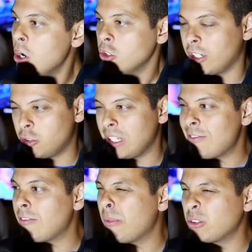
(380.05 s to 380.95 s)
O jogador
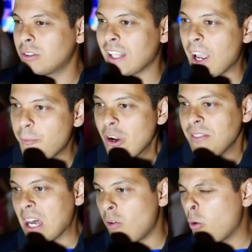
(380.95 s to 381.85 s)
levava muito tempo,
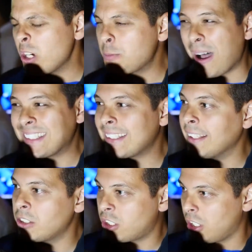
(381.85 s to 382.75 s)
dava algumas
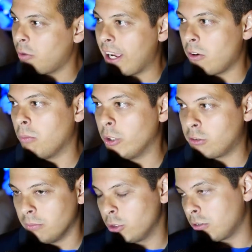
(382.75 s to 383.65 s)
passadas que não eram
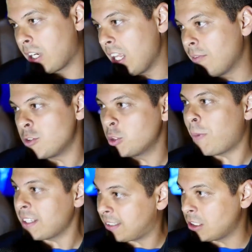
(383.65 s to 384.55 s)
muito, muito críveis,
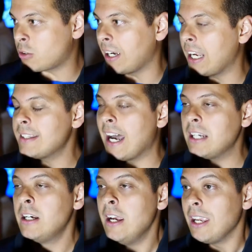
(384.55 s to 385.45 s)
muito parecidas com a
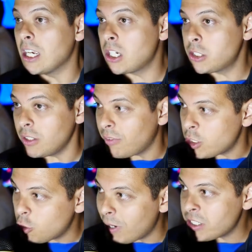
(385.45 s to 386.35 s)
realidade, e a gente
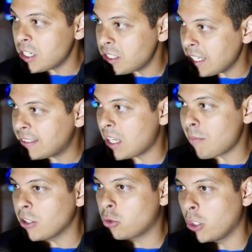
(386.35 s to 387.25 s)
investiu bastante nessas
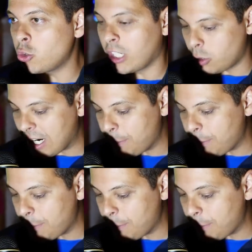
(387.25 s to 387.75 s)
animações. O jogador é